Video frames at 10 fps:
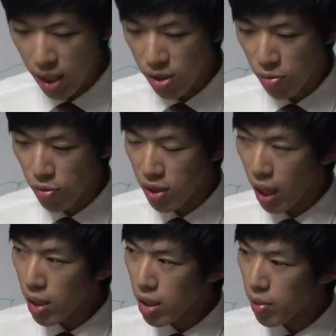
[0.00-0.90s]
たんですもう
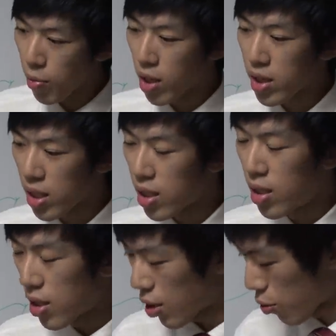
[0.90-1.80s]
何件もあってね
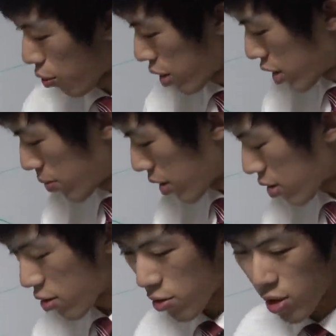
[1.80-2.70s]
あのこれいつまで
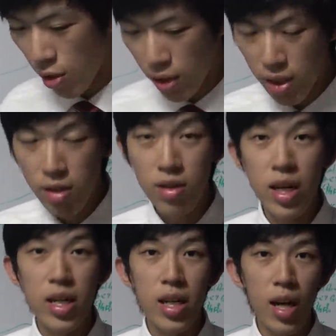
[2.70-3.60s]
続くんだろうなっていうぐ
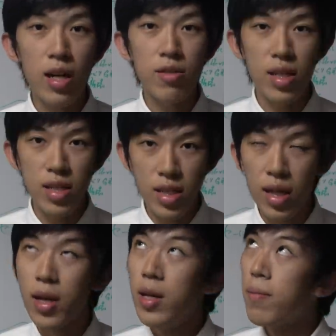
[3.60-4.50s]
らいに長くてです
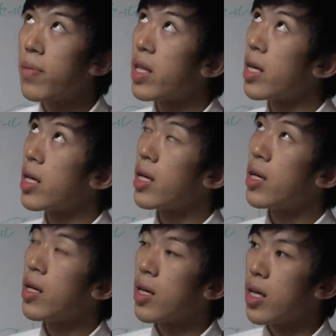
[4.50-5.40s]
ねで、
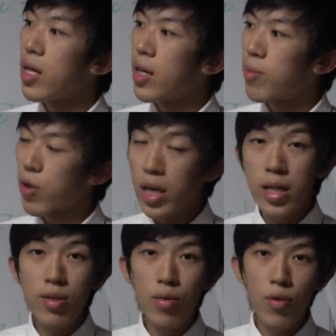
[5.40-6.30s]
えーまあ、
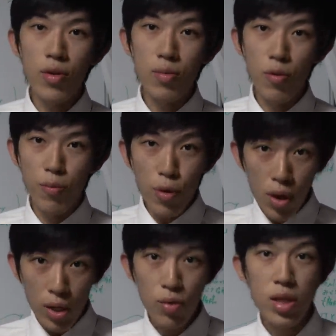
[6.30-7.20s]
映像ももうプロ
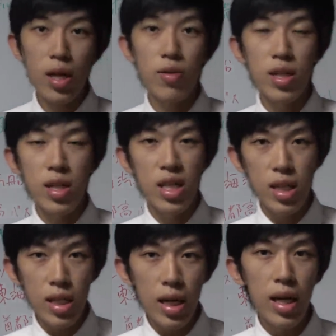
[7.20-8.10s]
が撮ったように
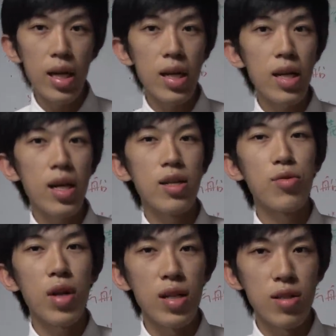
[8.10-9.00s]
綺麗な映
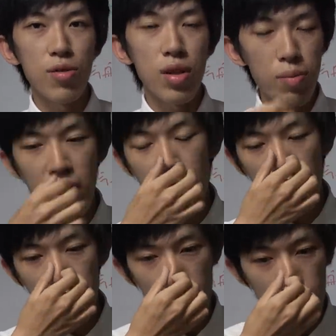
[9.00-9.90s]
像なんですよでま
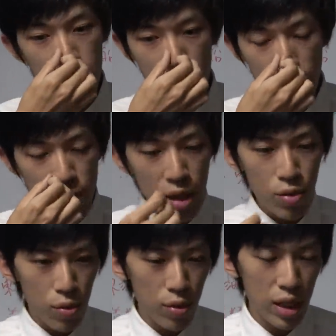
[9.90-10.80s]
ああのはっきり言って普段
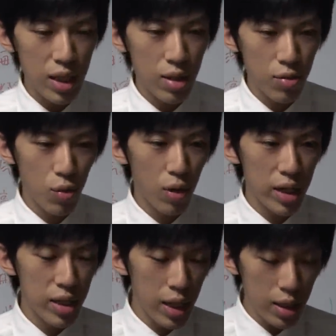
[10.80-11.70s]
の小野田さんの動画
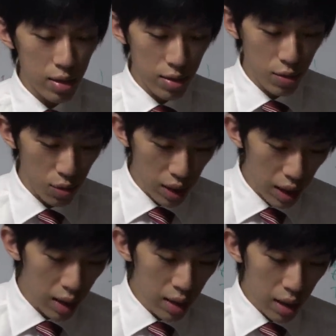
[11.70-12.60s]
に出てくるよう
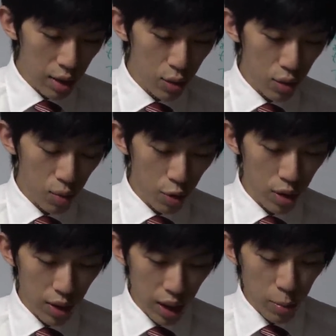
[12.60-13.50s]
なあのも
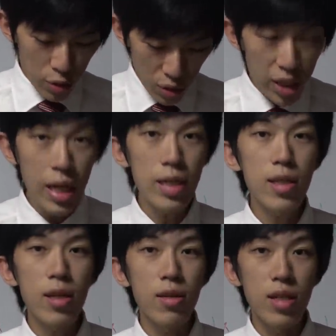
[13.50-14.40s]
のではないもちろん綺麗
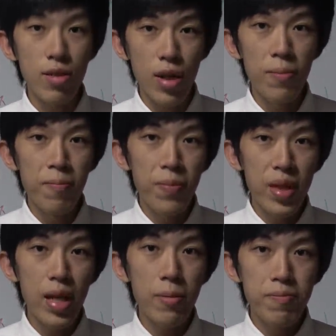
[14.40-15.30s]
すぎるんですよね
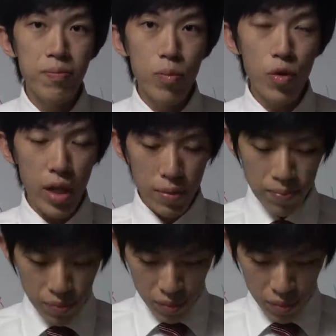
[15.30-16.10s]
でもうね